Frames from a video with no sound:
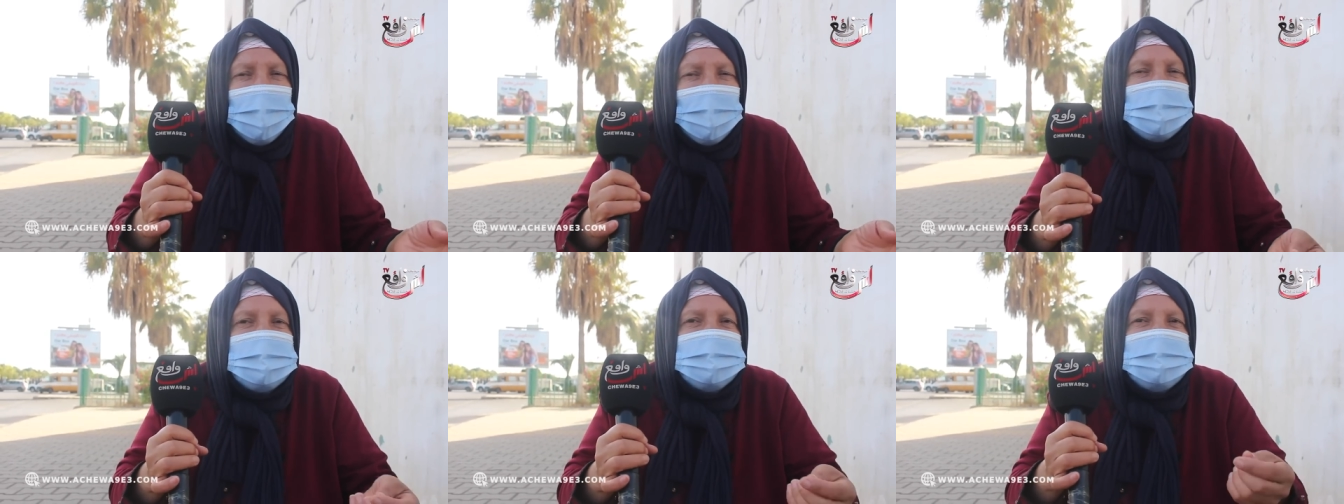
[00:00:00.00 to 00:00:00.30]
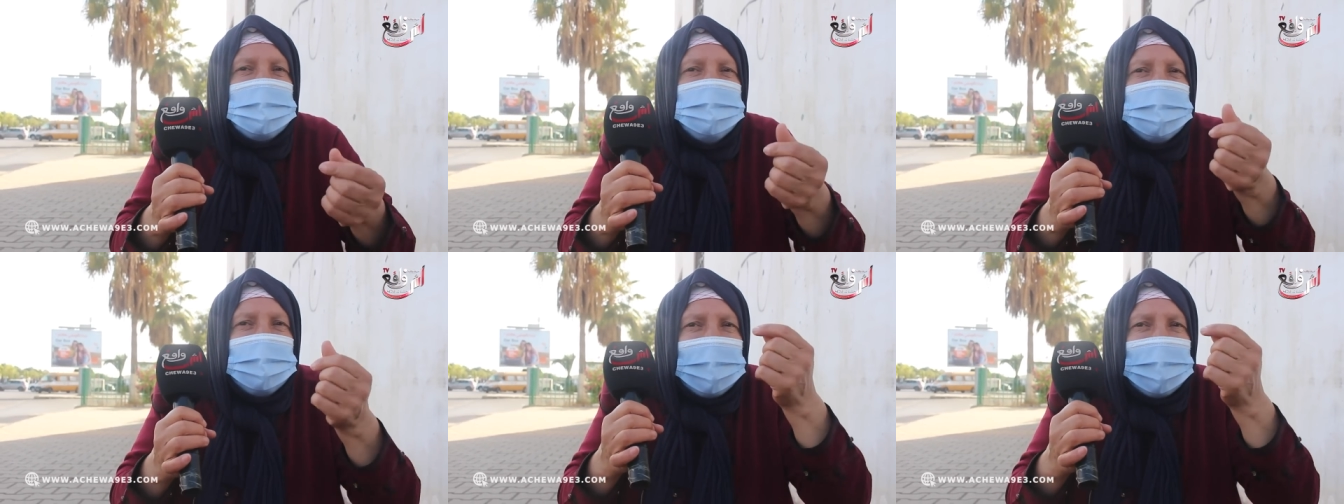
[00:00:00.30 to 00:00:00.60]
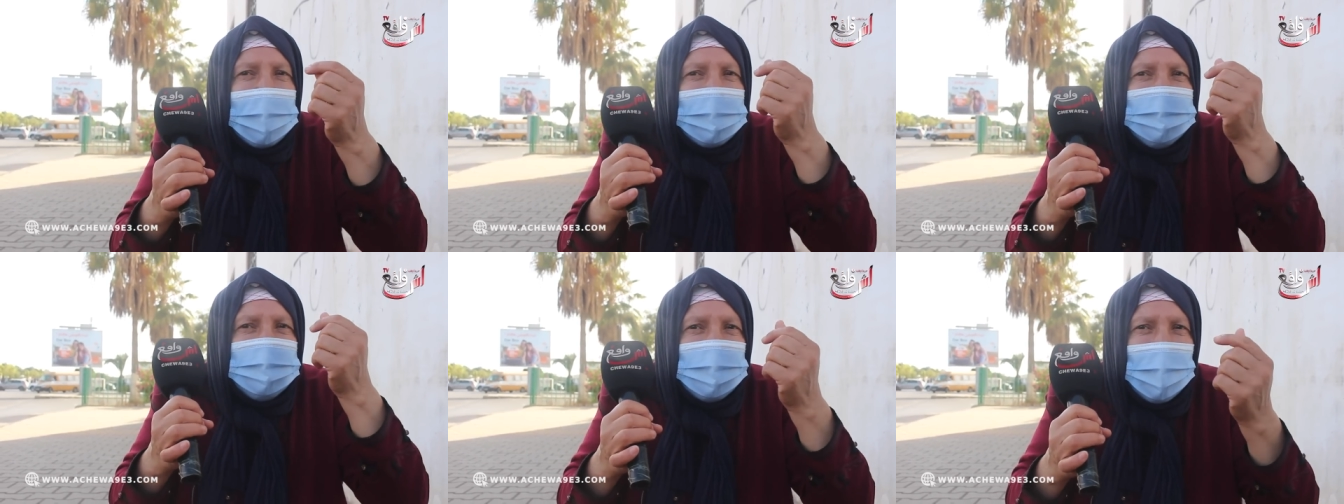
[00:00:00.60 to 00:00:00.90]
ونجيبوا
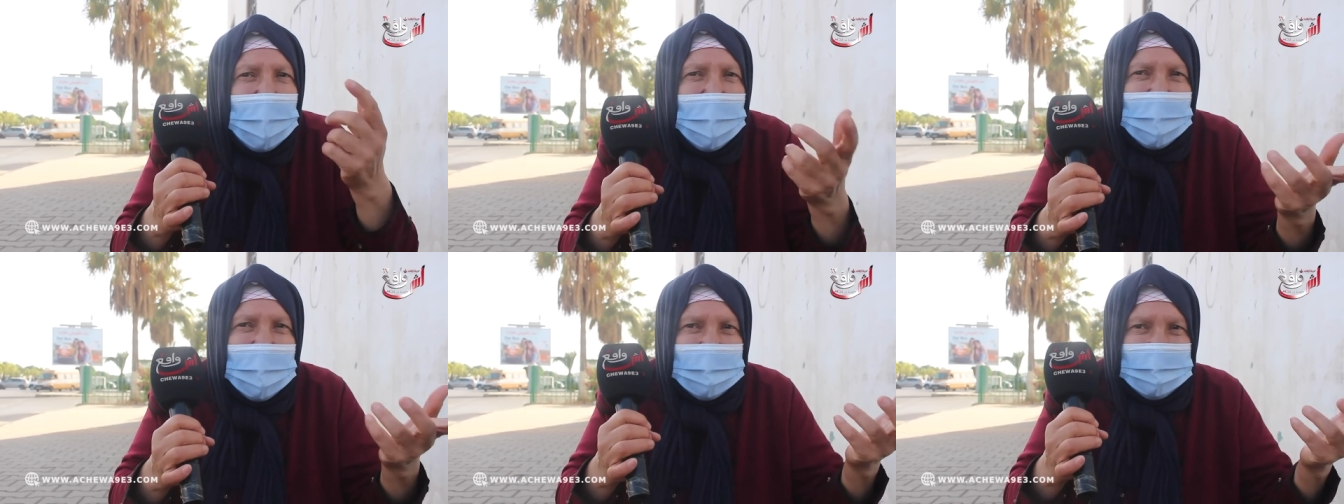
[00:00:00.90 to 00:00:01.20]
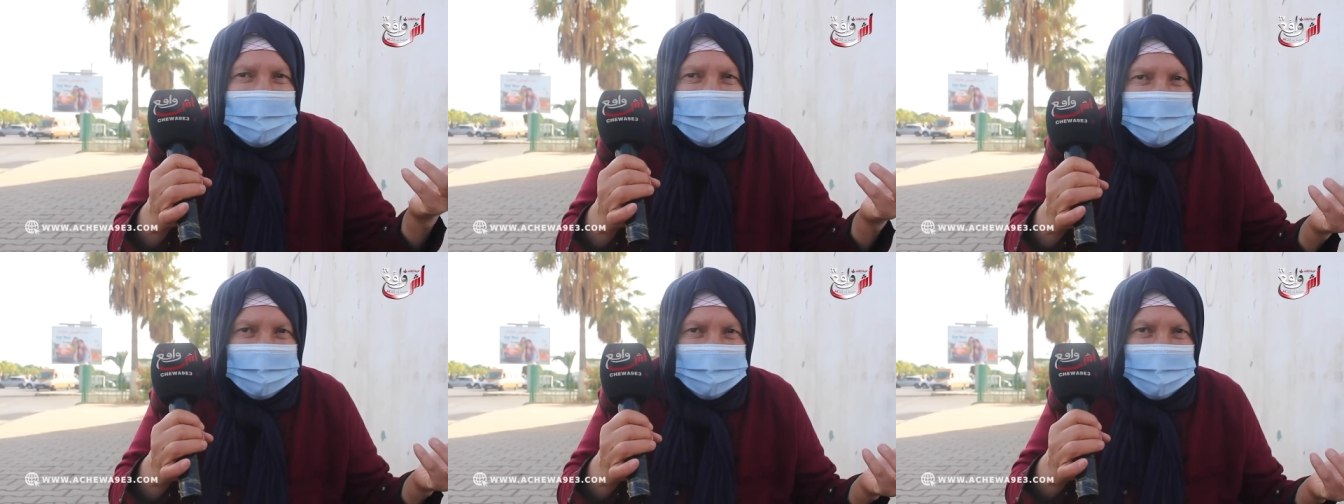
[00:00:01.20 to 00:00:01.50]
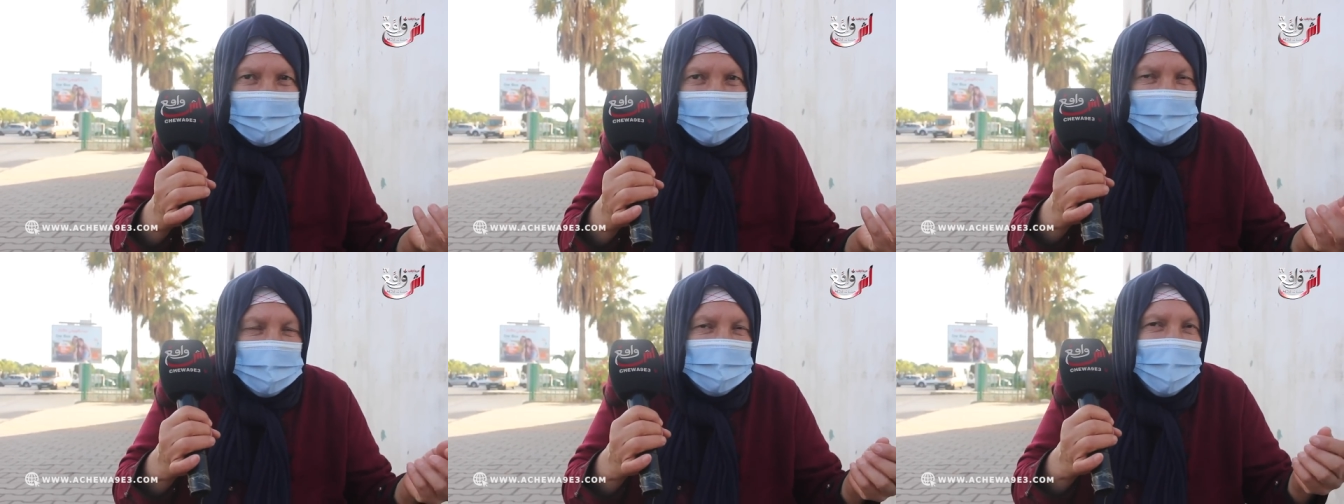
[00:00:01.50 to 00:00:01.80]
الاموال
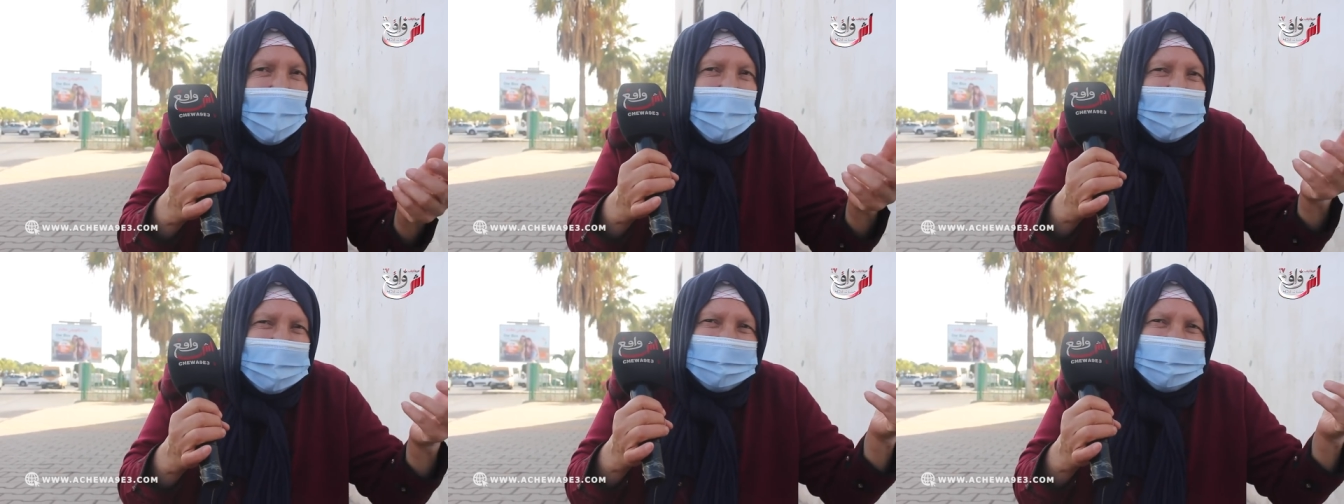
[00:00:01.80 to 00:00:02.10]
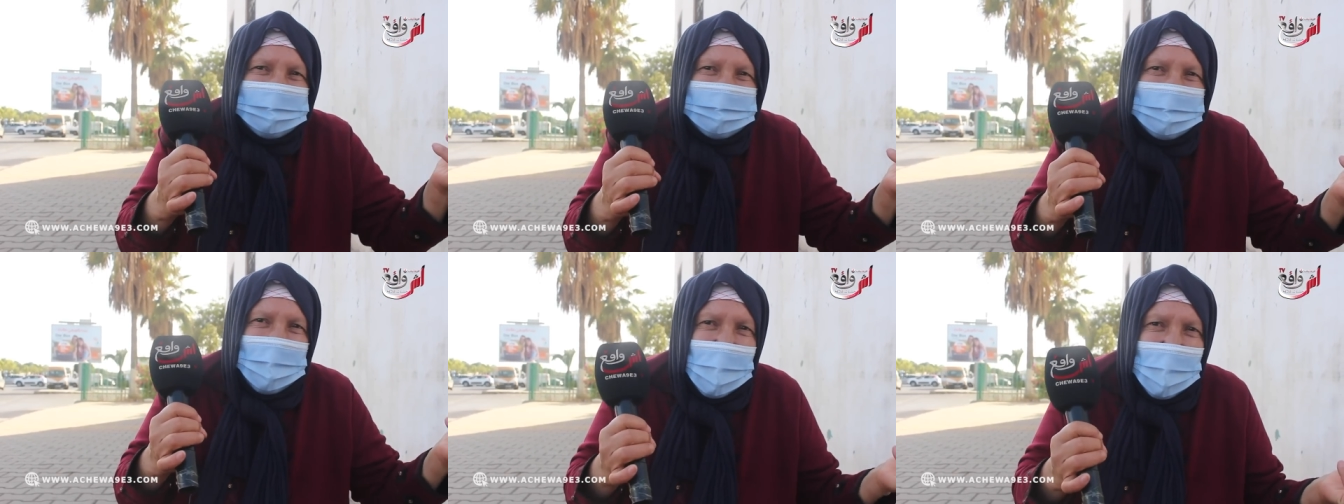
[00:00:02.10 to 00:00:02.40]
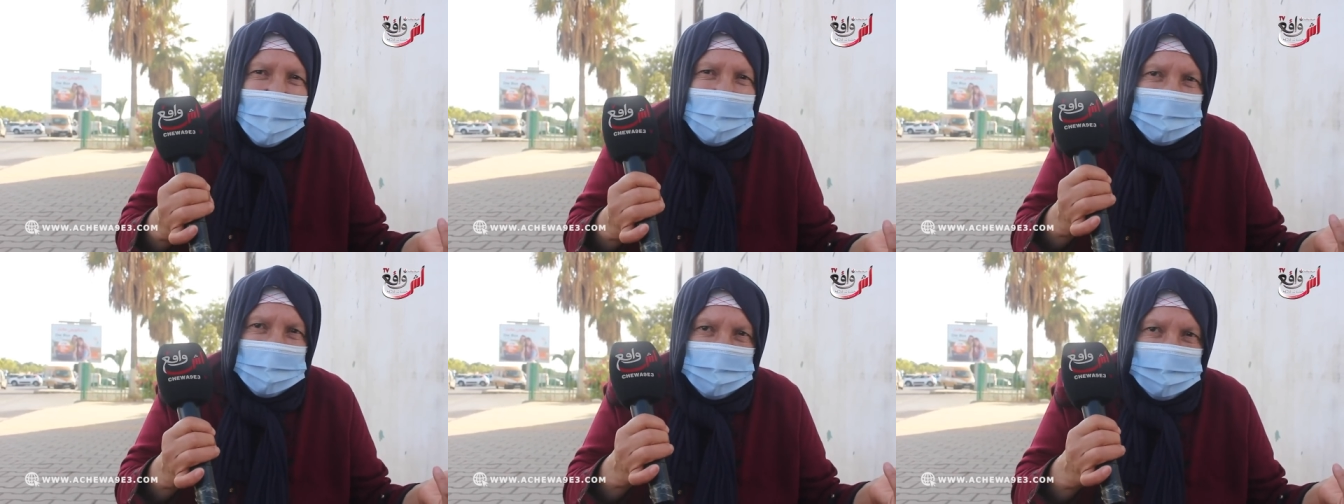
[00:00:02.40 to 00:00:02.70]
حنا باقيين
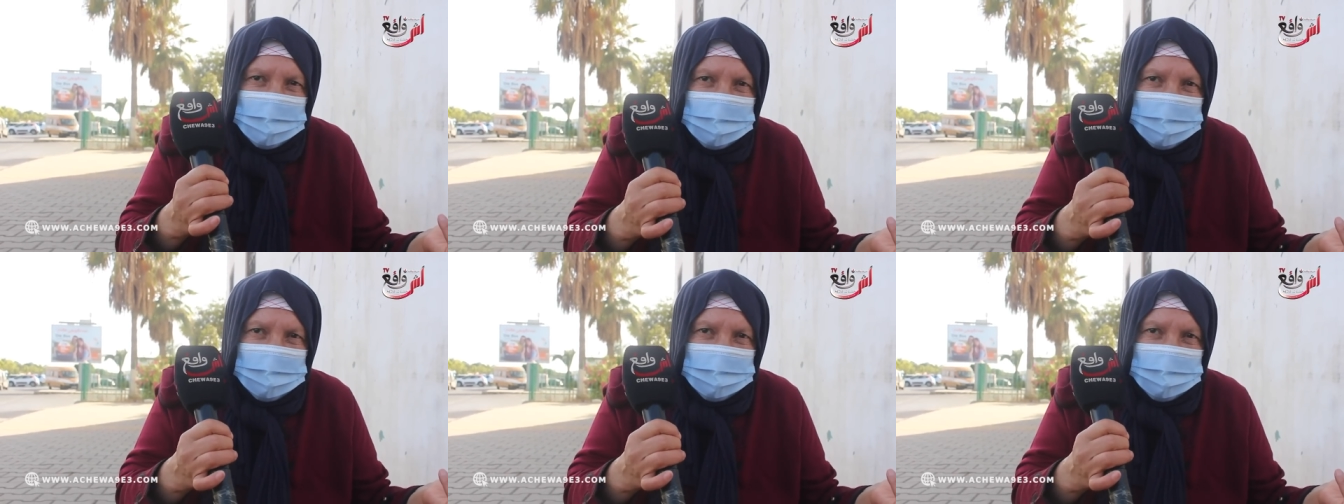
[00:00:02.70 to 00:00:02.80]
صغار